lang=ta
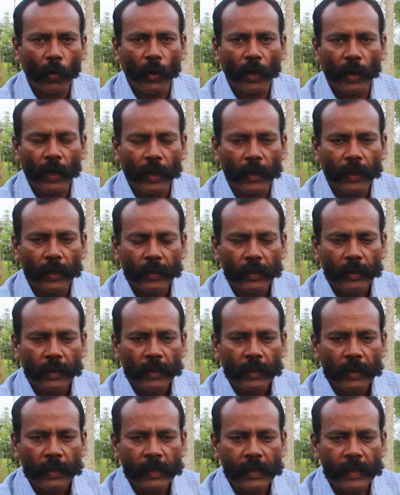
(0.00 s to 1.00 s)
கூட
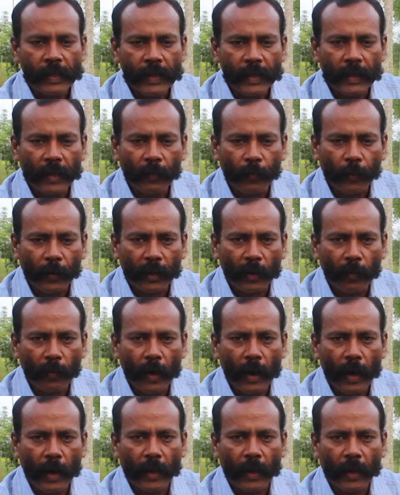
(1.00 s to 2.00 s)

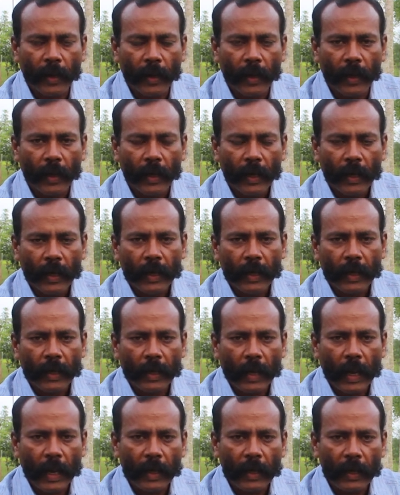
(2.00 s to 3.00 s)
ஈரப்பதமான
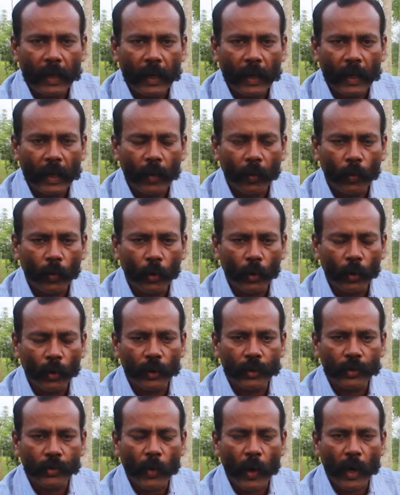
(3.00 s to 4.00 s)
நல்ல ஒரு
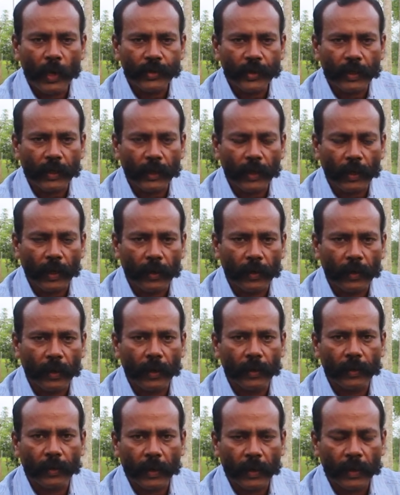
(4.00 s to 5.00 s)
சுவாசிக்கின்ற
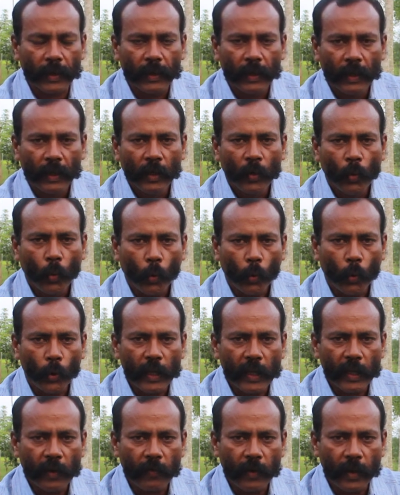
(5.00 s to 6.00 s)
காற்றை
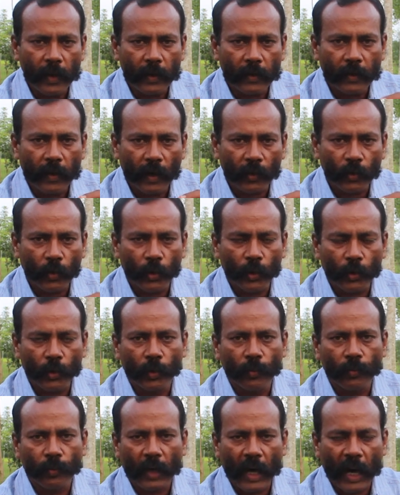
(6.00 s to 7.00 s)
உயிர் வேலி தான்
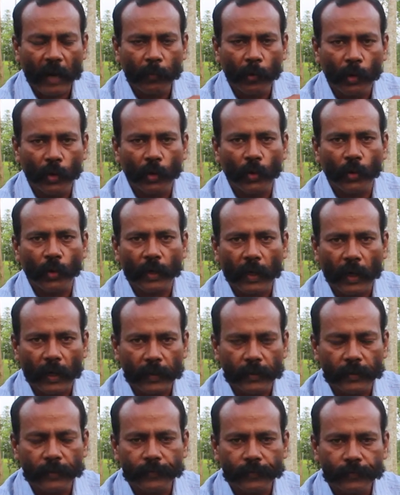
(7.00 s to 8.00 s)
கொடுக்கும் காம்பவுண்டு
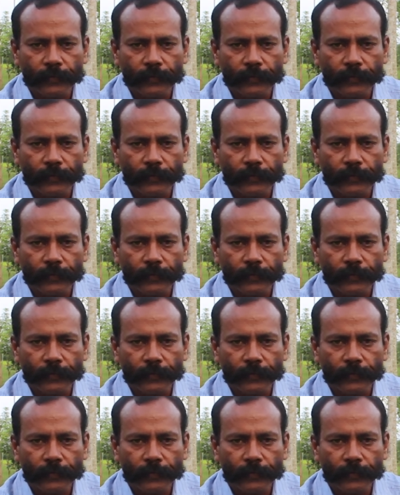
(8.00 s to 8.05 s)
கொடுக்காது